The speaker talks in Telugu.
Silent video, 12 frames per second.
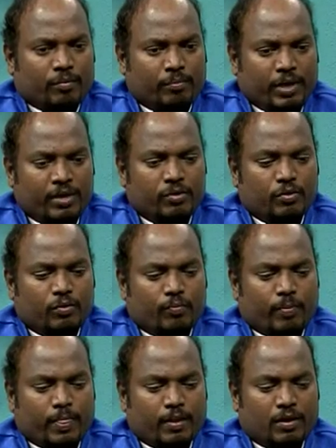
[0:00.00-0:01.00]
మీరు
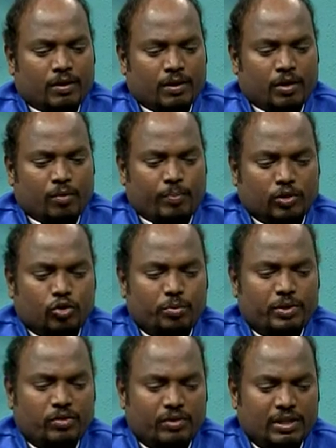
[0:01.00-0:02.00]

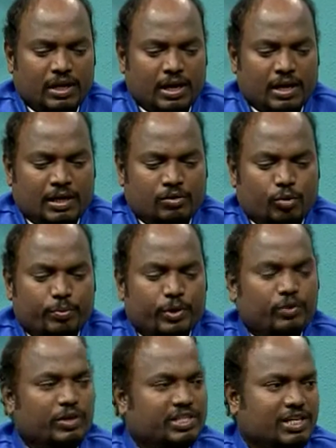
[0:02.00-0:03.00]
పంతొమ్మిది వందల
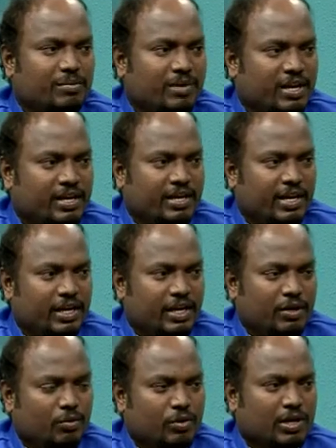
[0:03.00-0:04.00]
తొంభైవ దశకం నాటికే
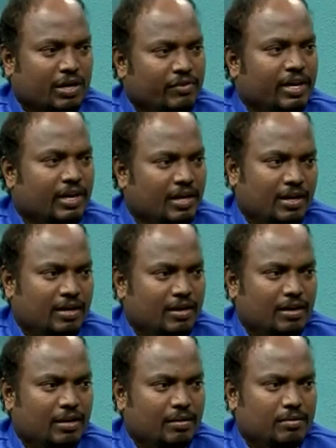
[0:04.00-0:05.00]
ఒక కవిగా
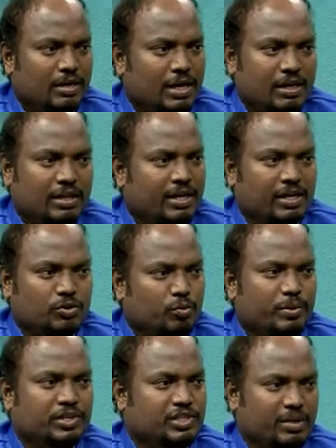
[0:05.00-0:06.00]
అందరికీ
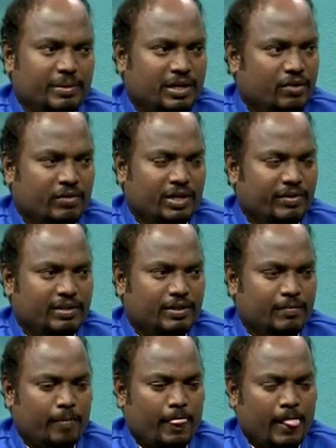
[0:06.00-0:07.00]
సుపరిచితమైనటువంటి
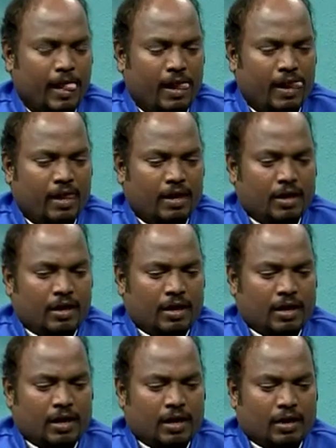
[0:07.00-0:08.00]
వ్యక్తి
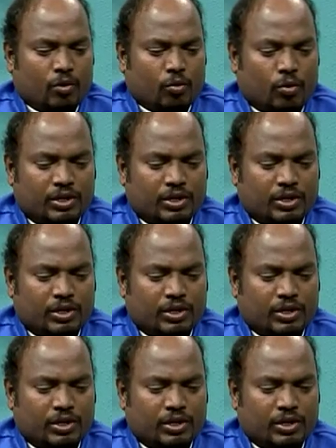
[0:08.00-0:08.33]
ఒక